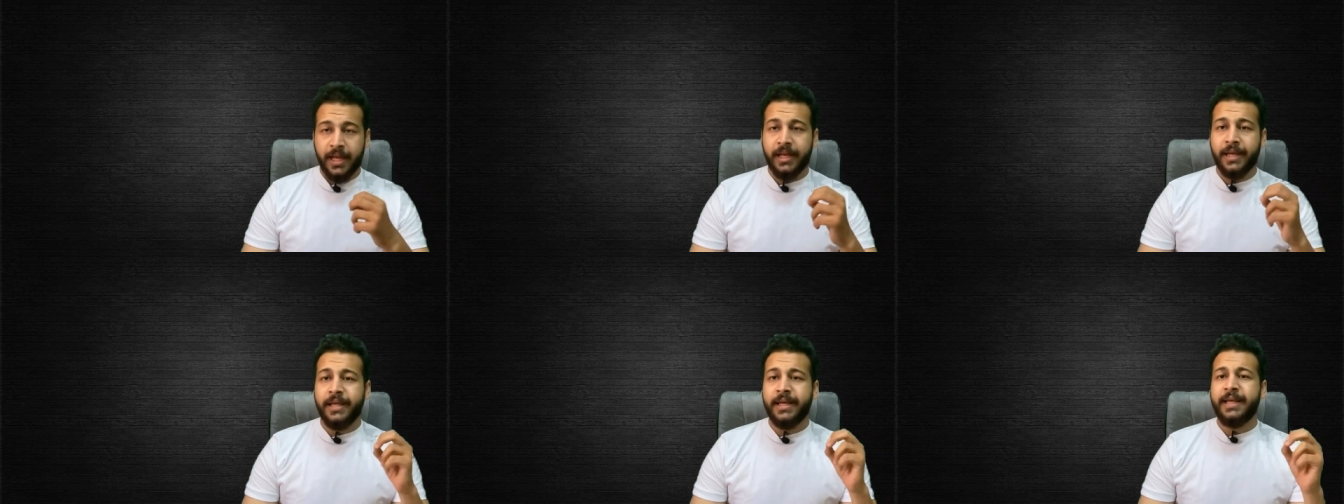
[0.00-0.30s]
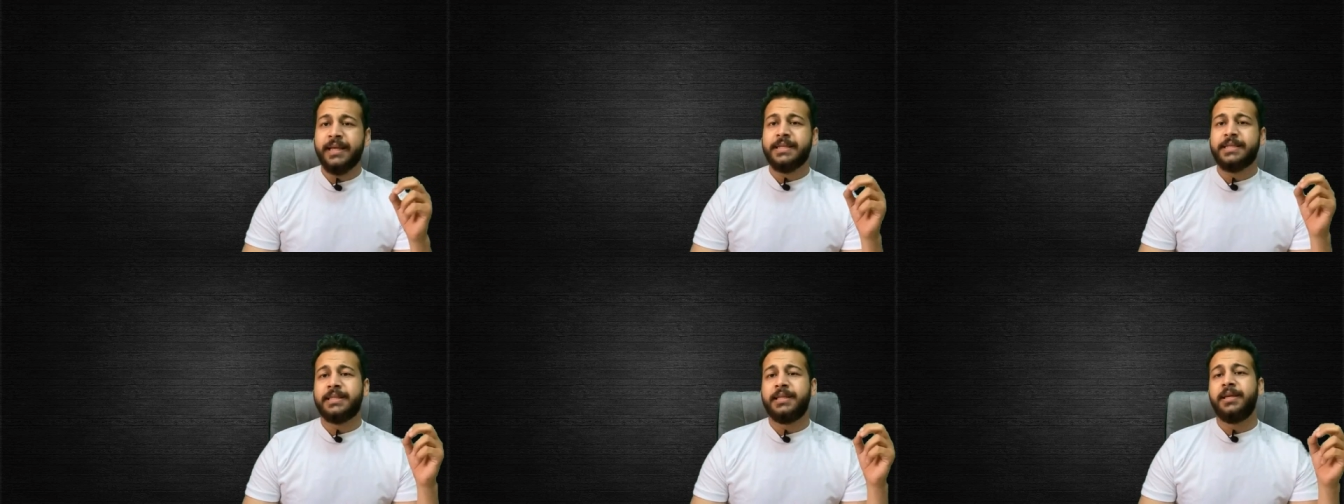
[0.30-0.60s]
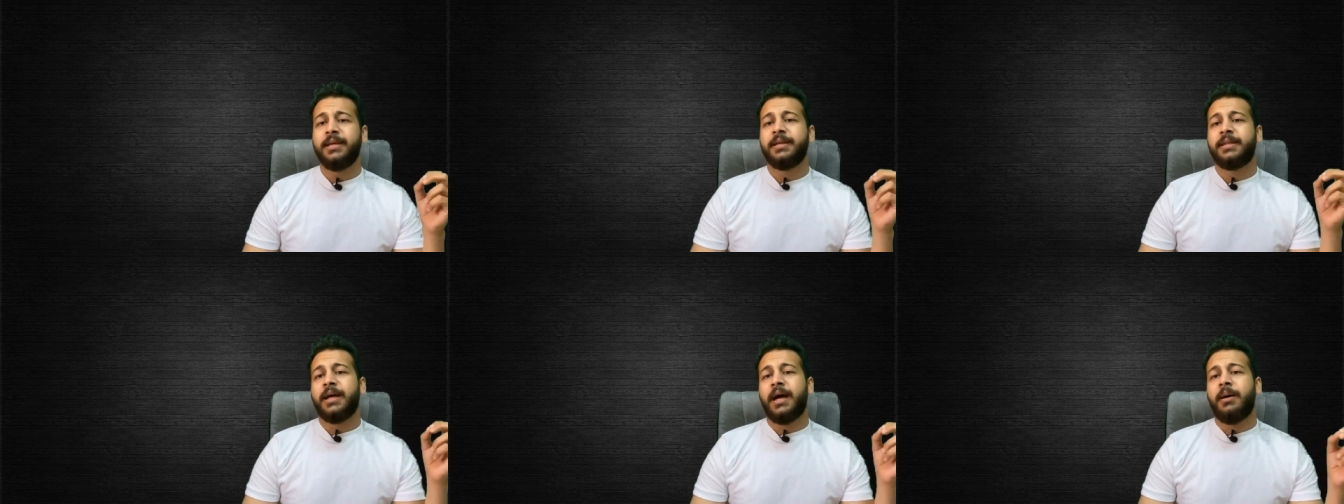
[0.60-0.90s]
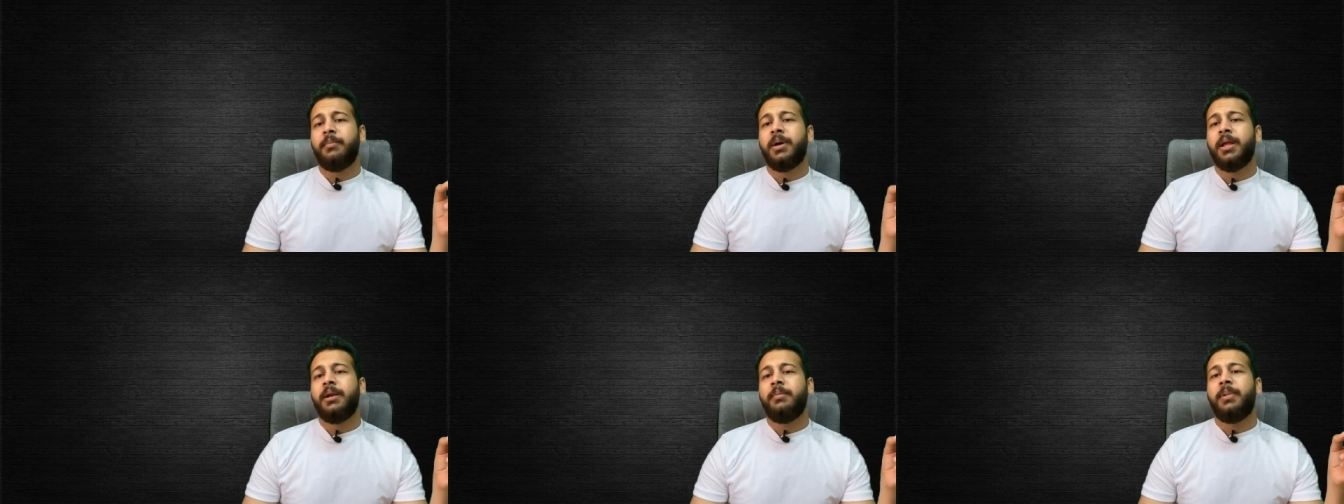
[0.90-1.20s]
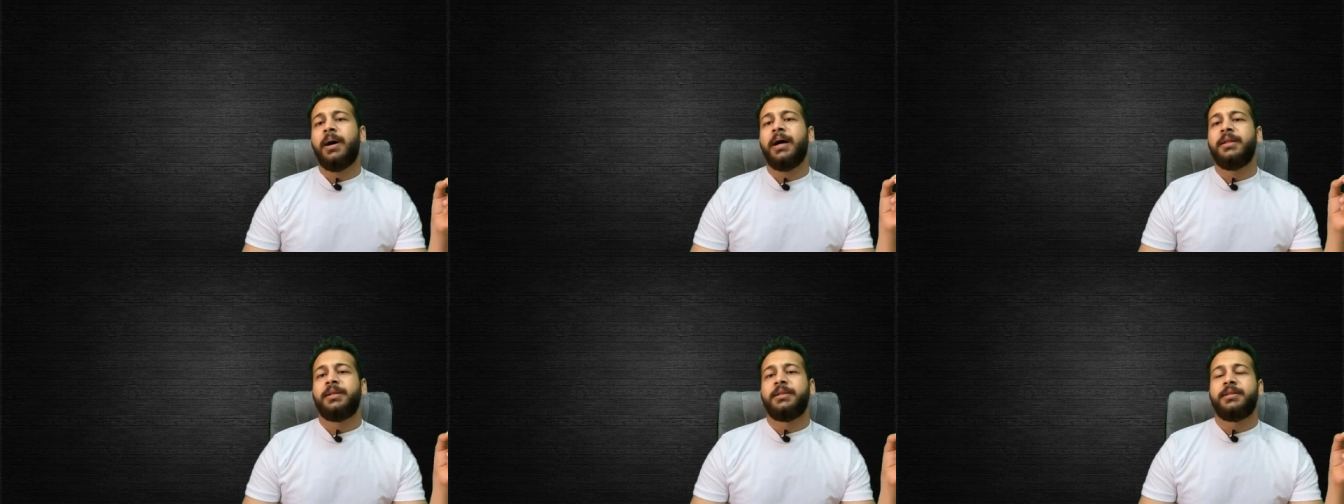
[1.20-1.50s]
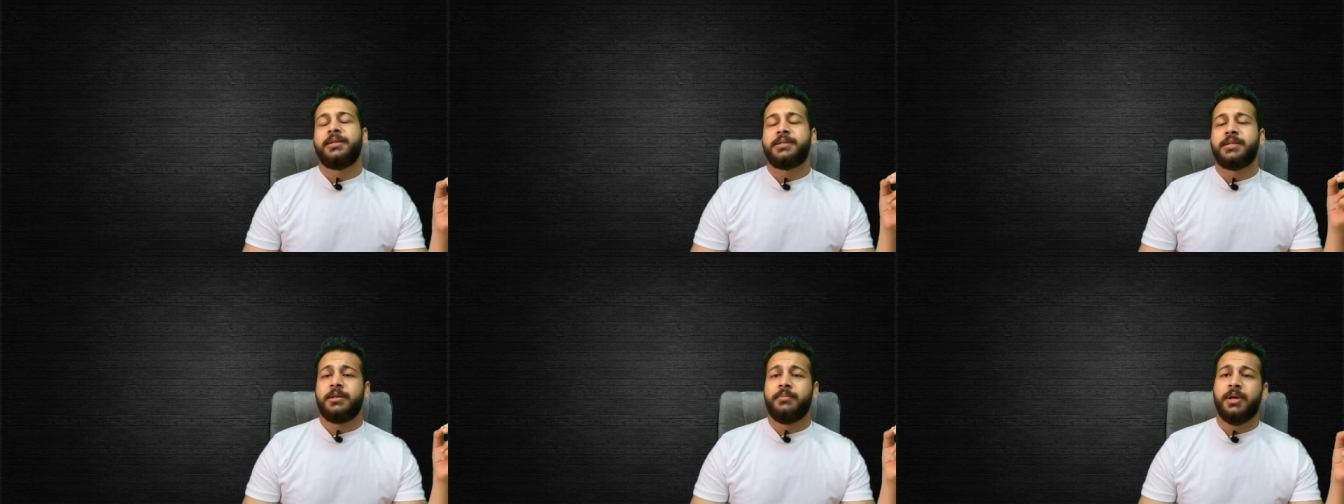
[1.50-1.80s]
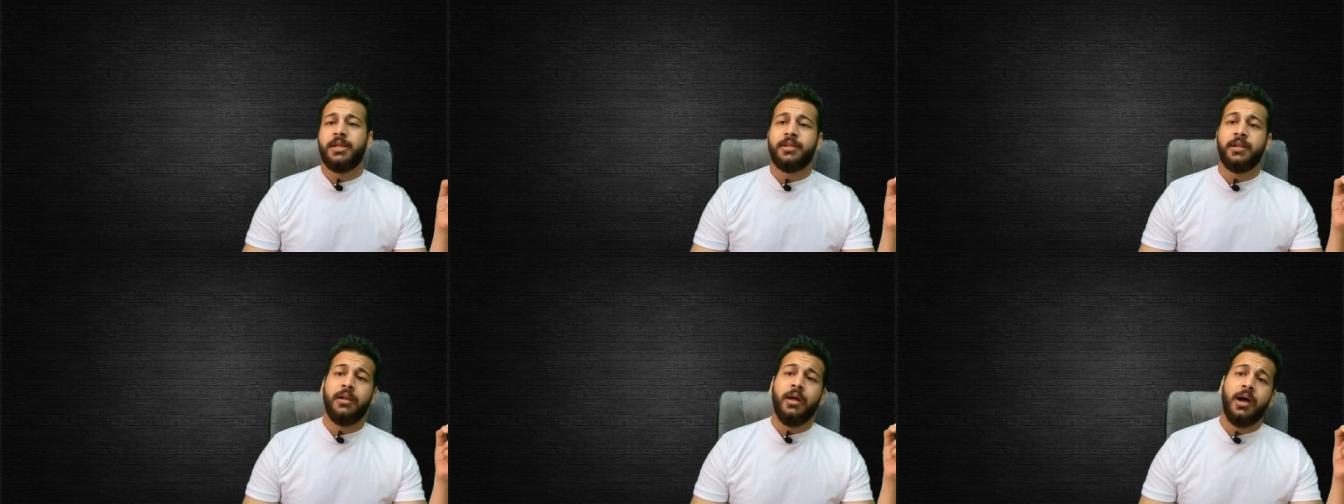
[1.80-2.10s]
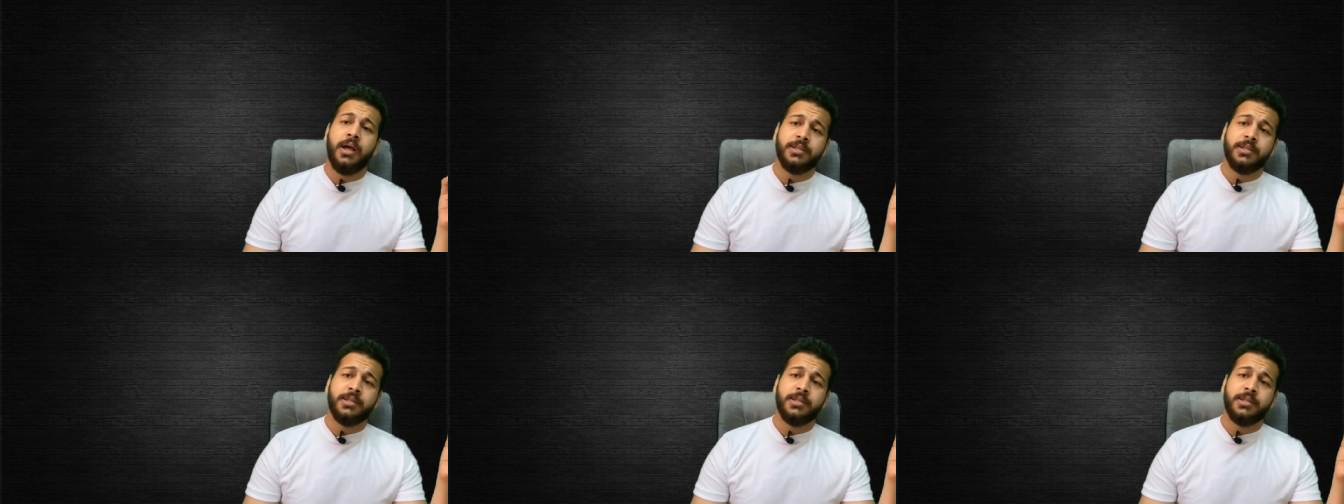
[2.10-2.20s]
الاي اس e تي اتعمل بعد التسريبات اللي